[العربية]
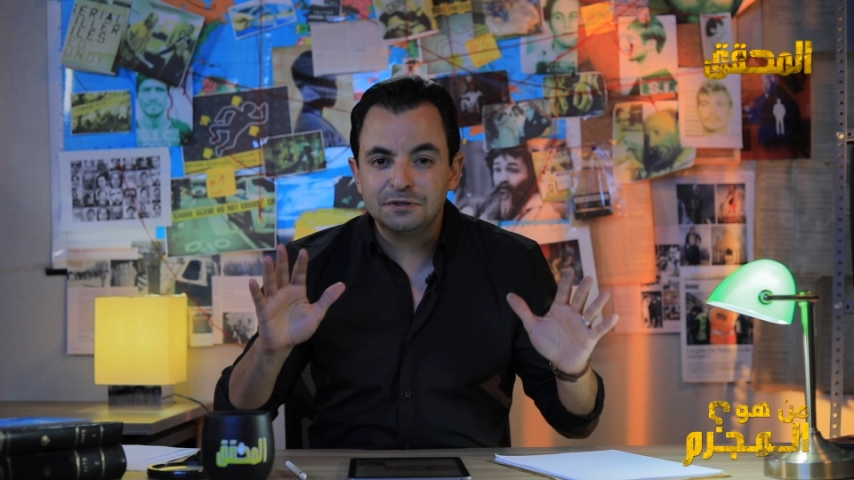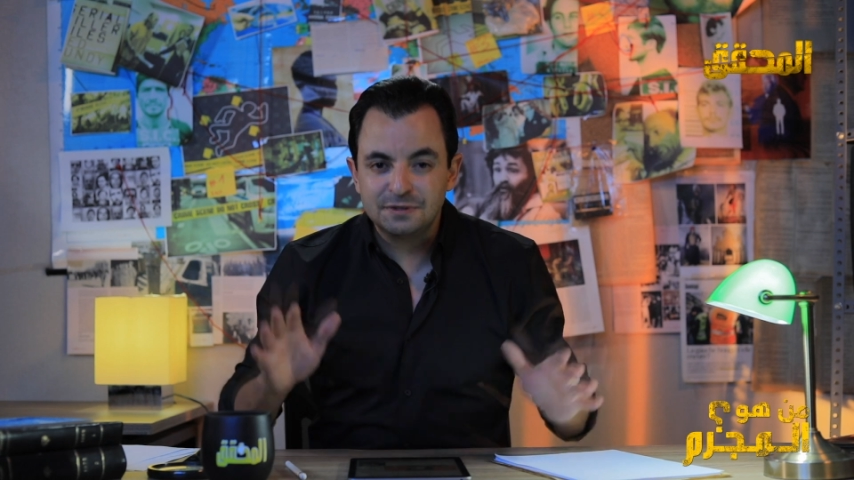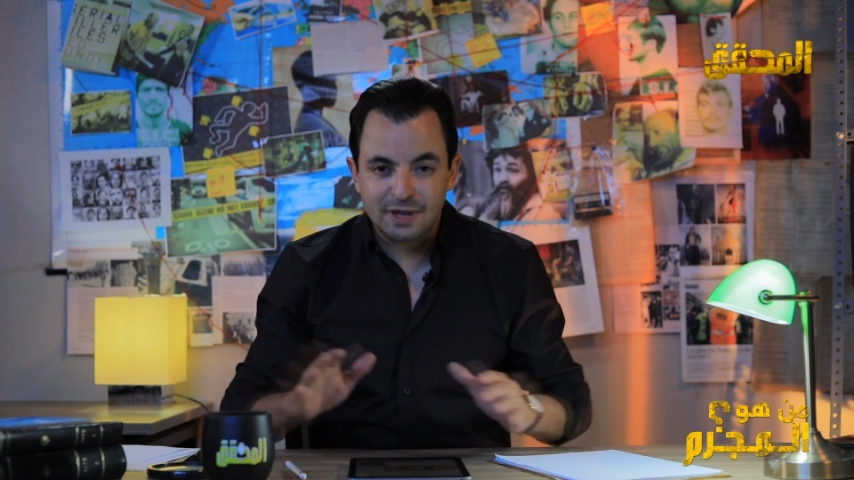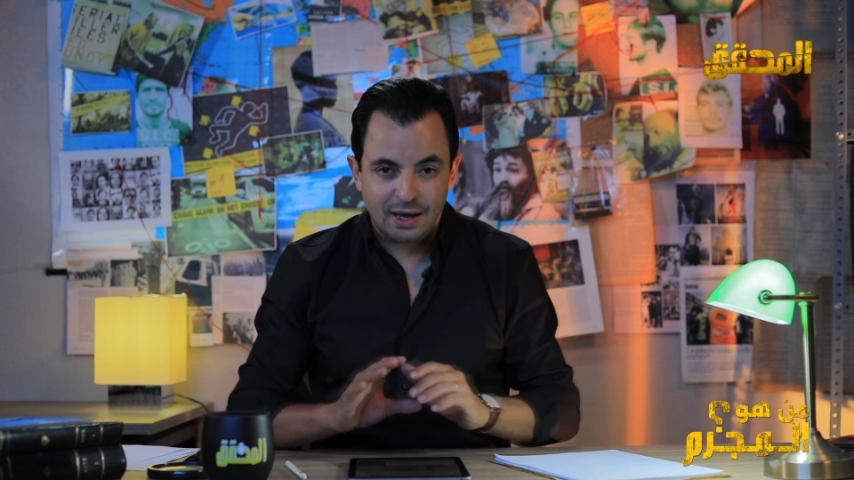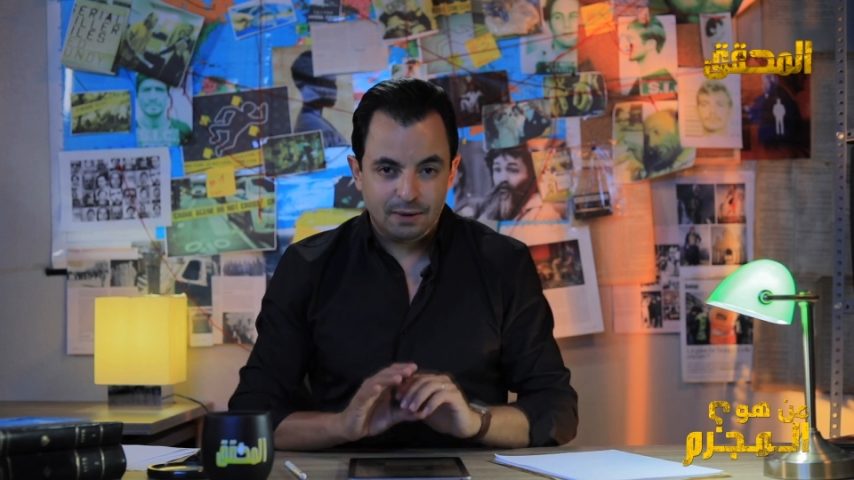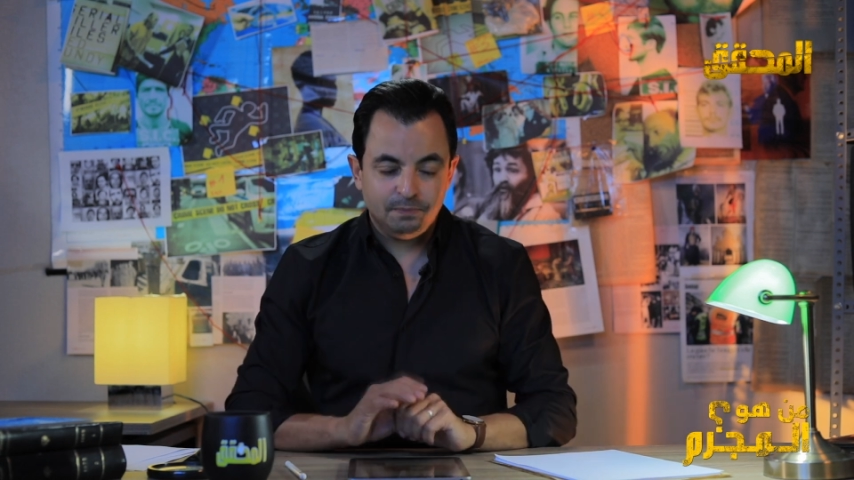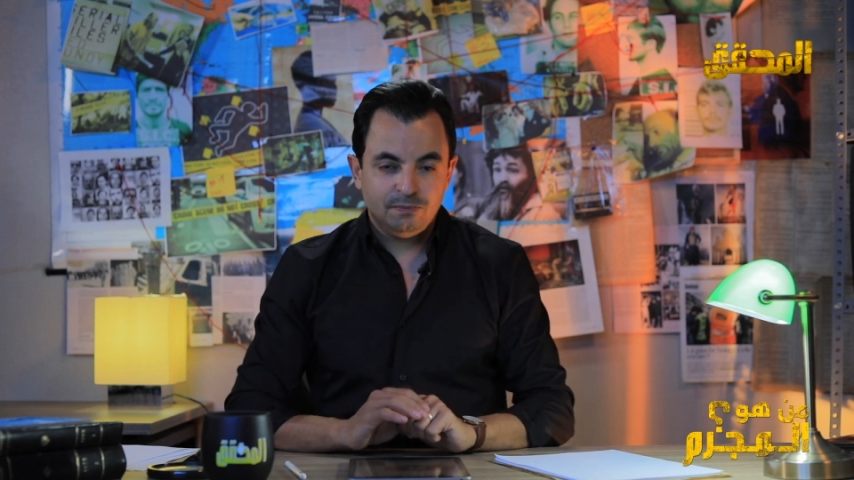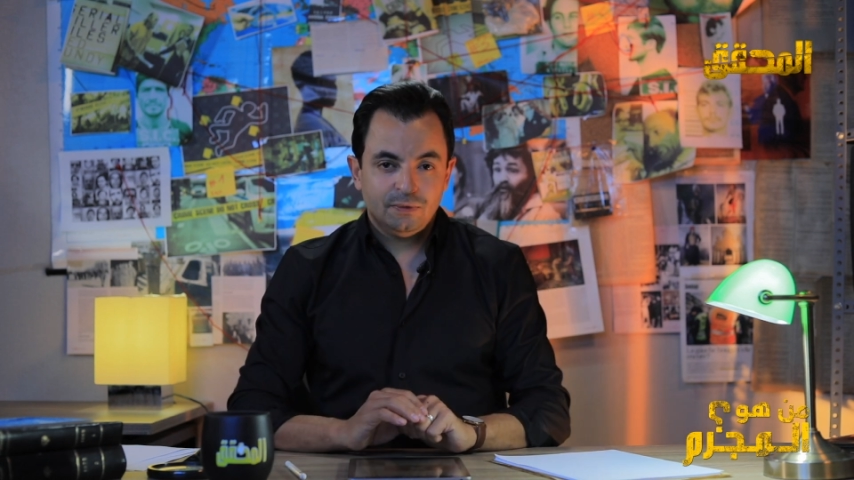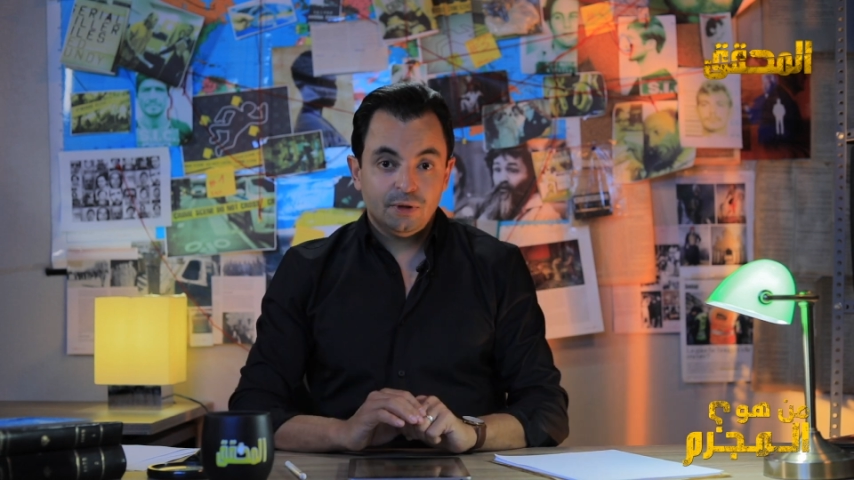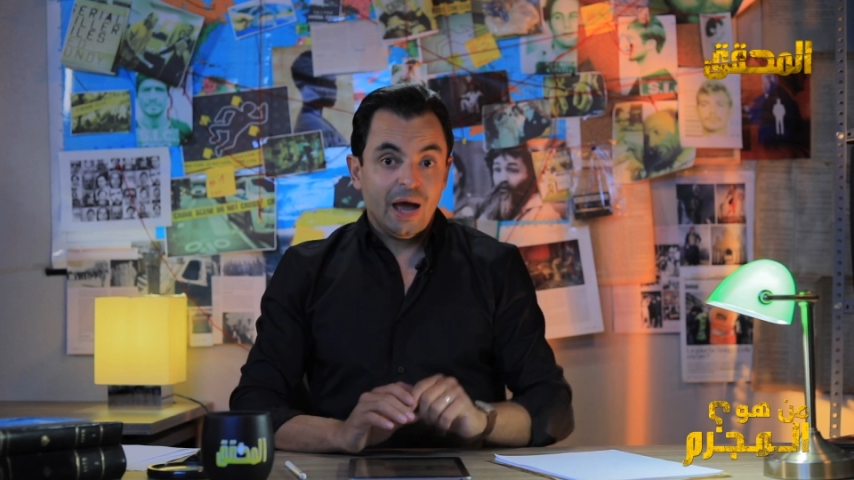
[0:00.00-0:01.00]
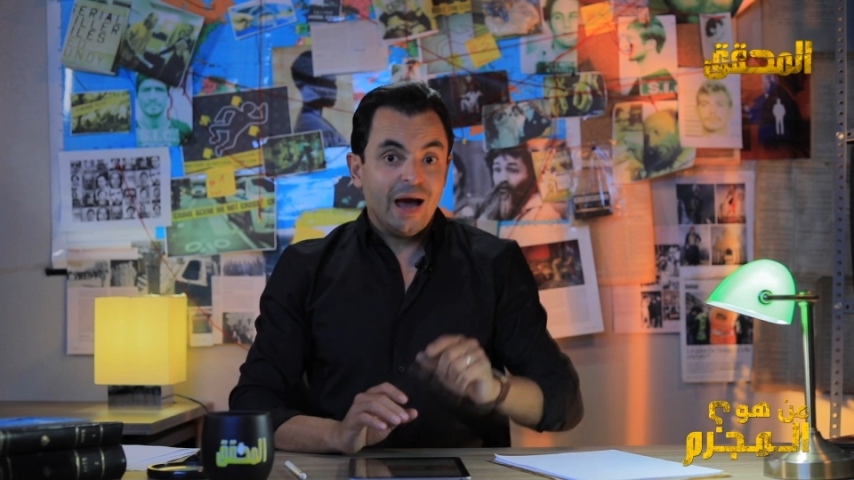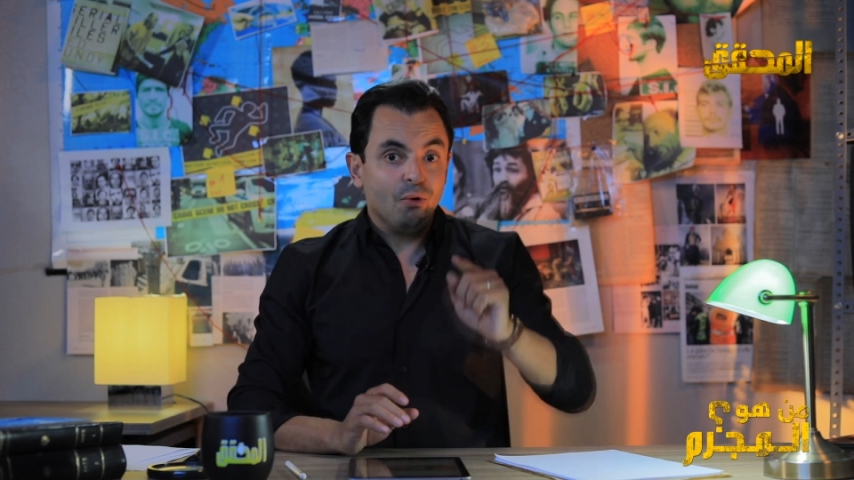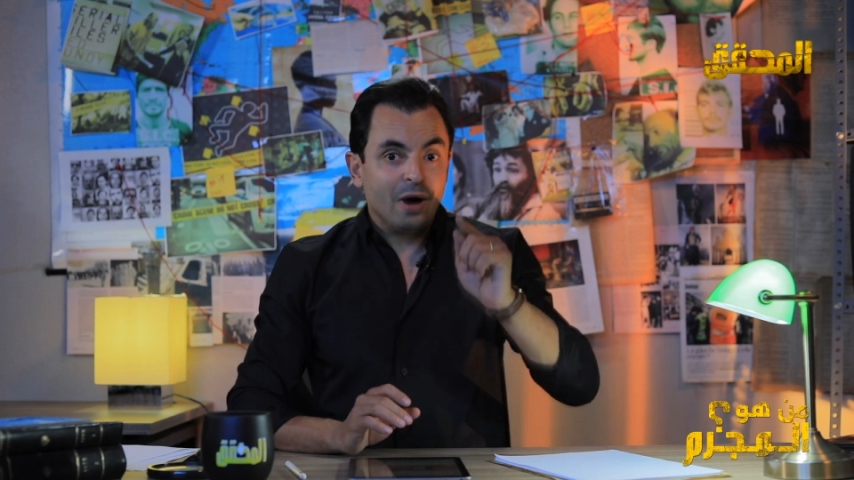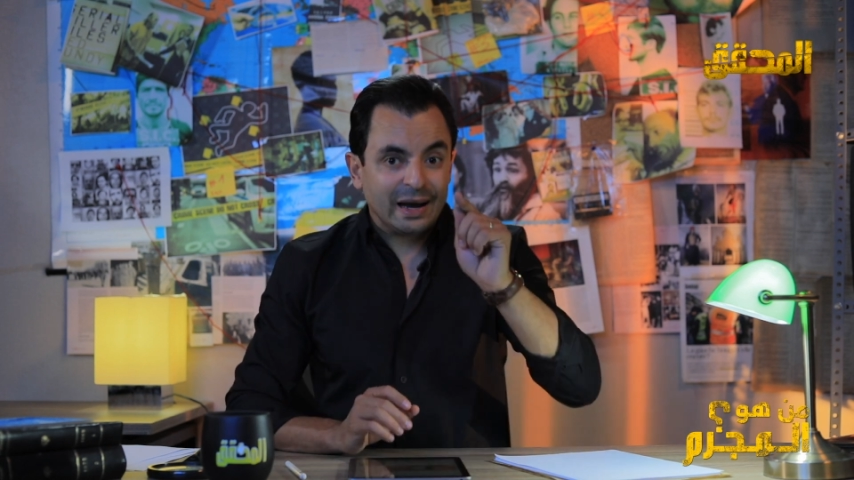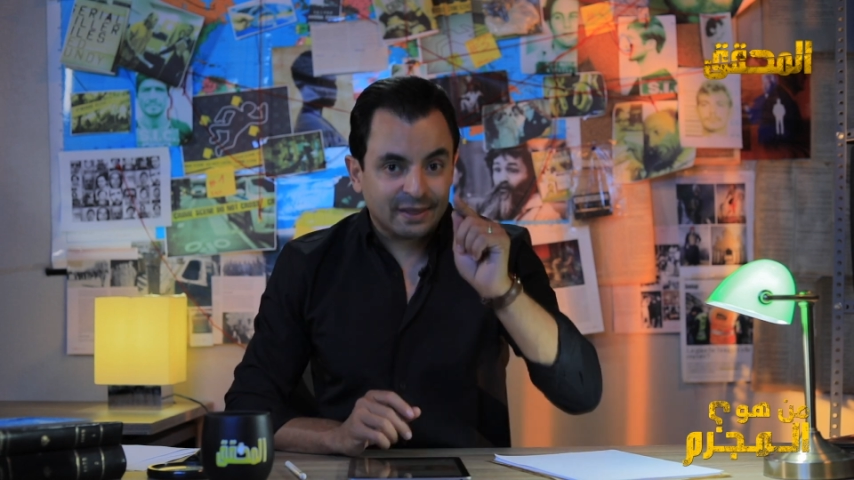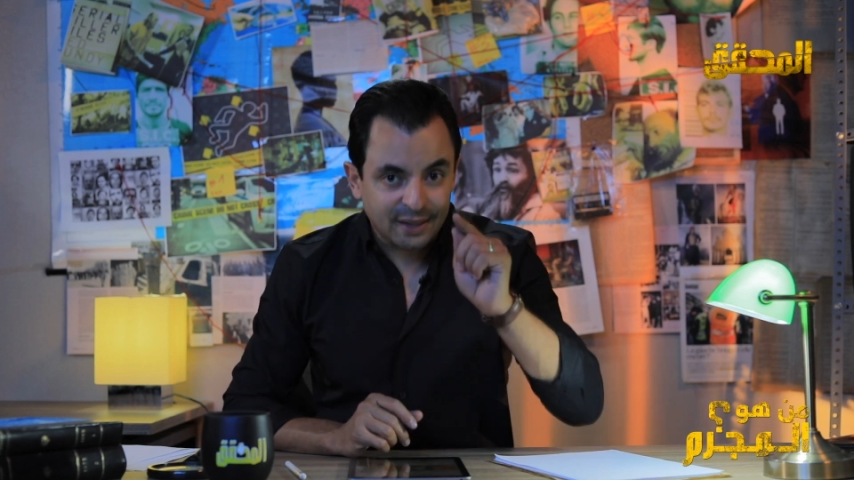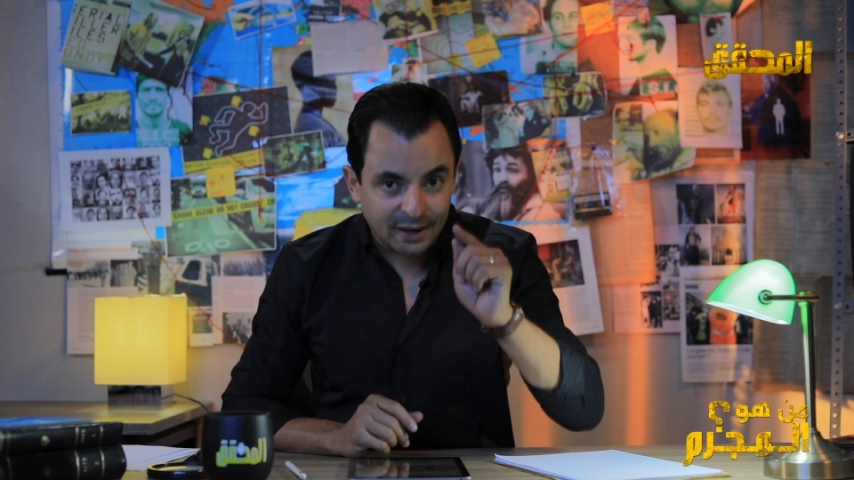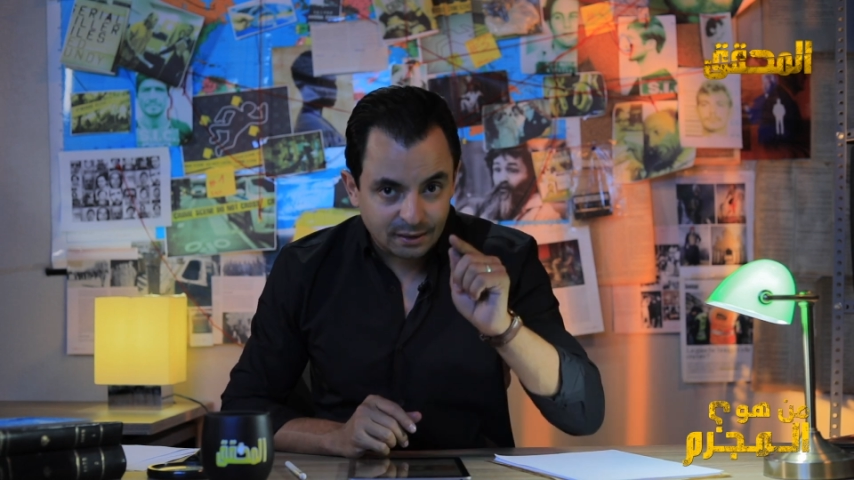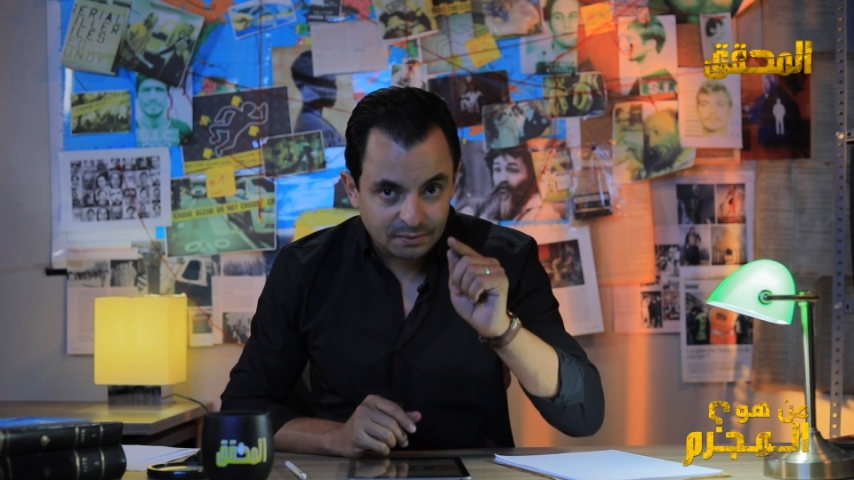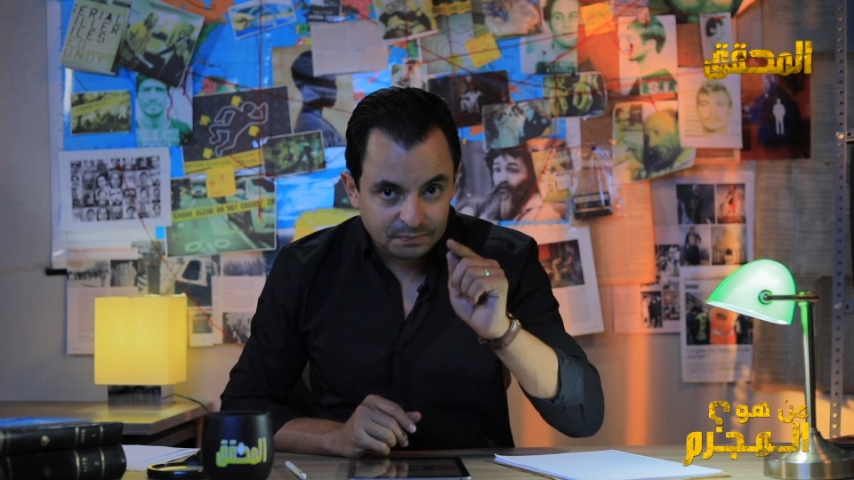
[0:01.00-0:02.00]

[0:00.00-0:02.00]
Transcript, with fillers: سنة أو أكثر